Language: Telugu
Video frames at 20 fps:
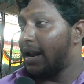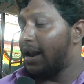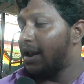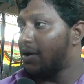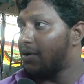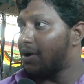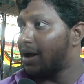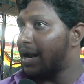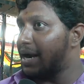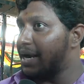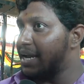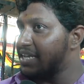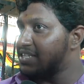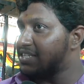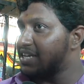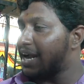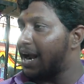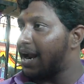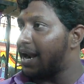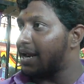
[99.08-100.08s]
లోకల్
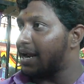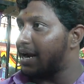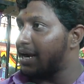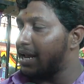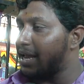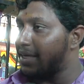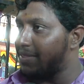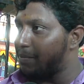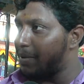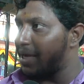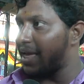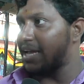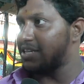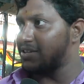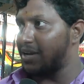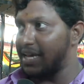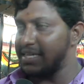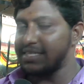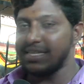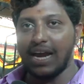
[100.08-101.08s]
డీసీ క్యాడర్ కంటే ఇది మా
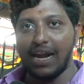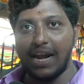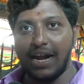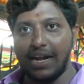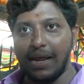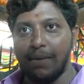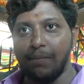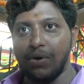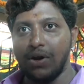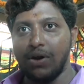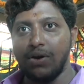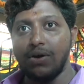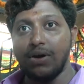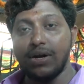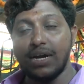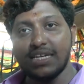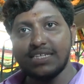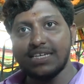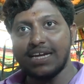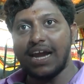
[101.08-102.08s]
యాక్చువల్ ఏసీ క్యాడర్ టెంపుల్
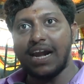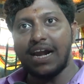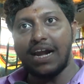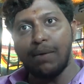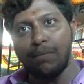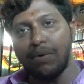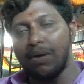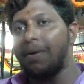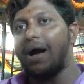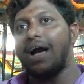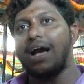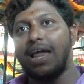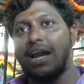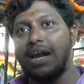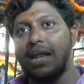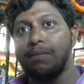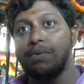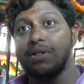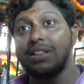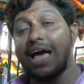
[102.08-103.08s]
డీసీ క్యాడర్ టెంపుల్
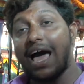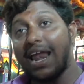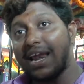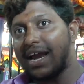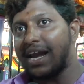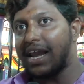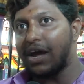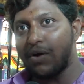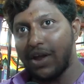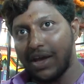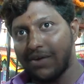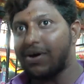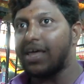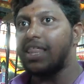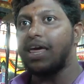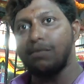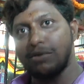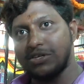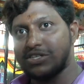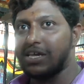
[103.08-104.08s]
మాంకాళి టెంపుల్ దానికంటే కూడా ఎక్కువ
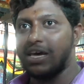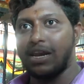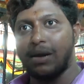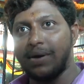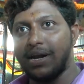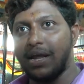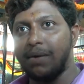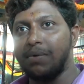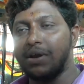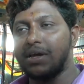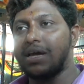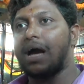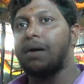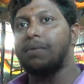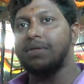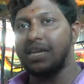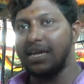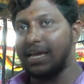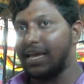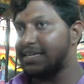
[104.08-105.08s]
ఆదాయం వస్తుంది అన్నమాట టెంపుల్
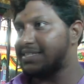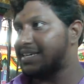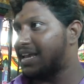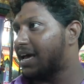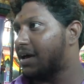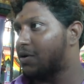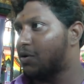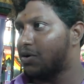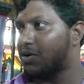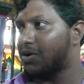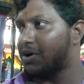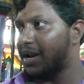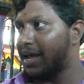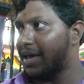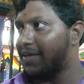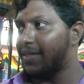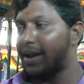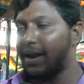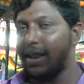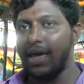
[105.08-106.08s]
కాకపోతే నేను కేసీఆర్ గారు
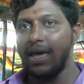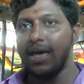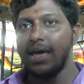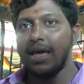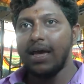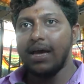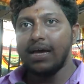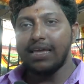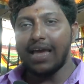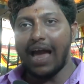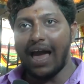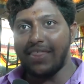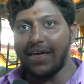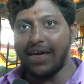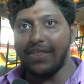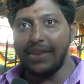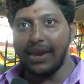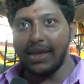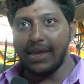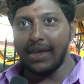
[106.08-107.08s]
కోరుకుంటున్నా ఏంటంటే
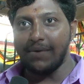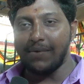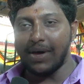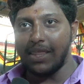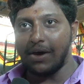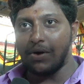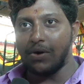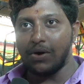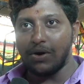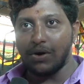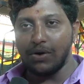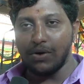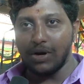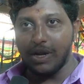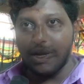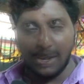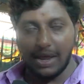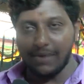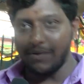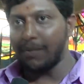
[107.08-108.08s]
యాదాద్రికి వంద కోట్లు
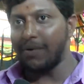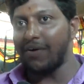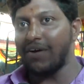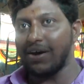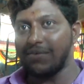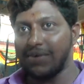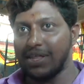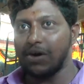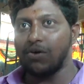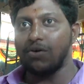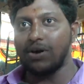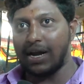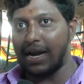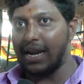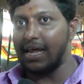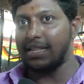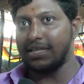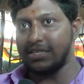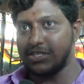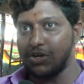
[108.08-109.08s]
కూడా వంద కోట్లు
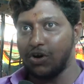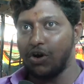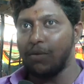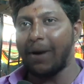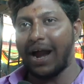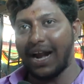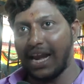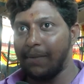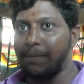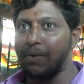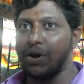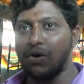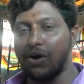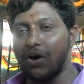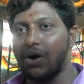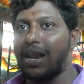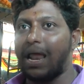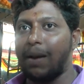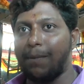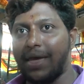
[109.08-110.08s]
ఎట్లా ఇచ్చిండో మా టెంపుల్
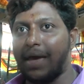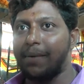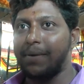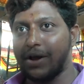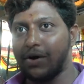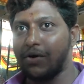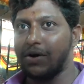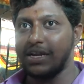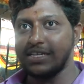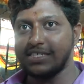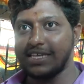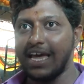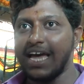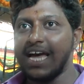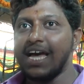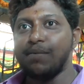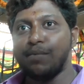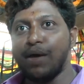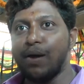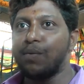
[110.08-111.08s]
కూడా ఒక నలభై యాభై కోట్లు ఇస్తే
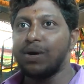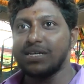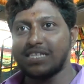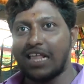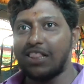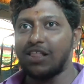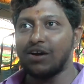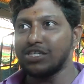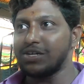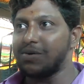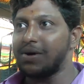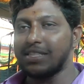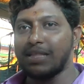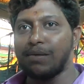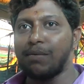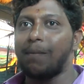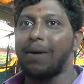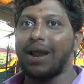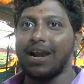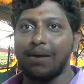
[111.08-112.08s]
మేము కూడా
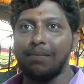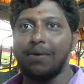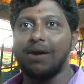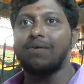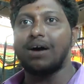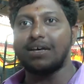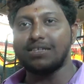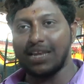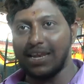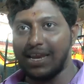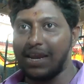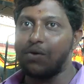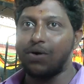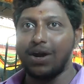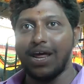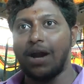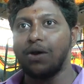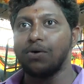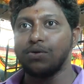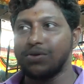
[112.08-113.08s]
సంతోషపడతాం బల్కంపేట వాసులు నేను
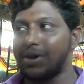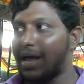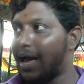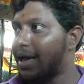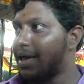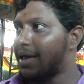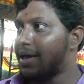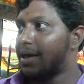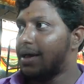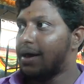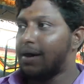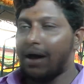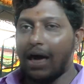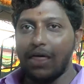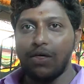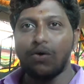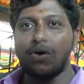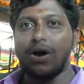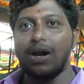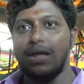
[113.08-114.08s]
ఒకటే అడుగుతున్నా
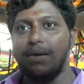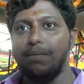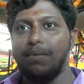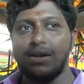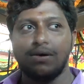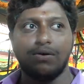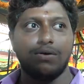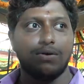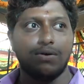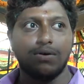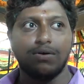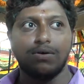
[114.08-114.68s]
అదొక్కటి మీరు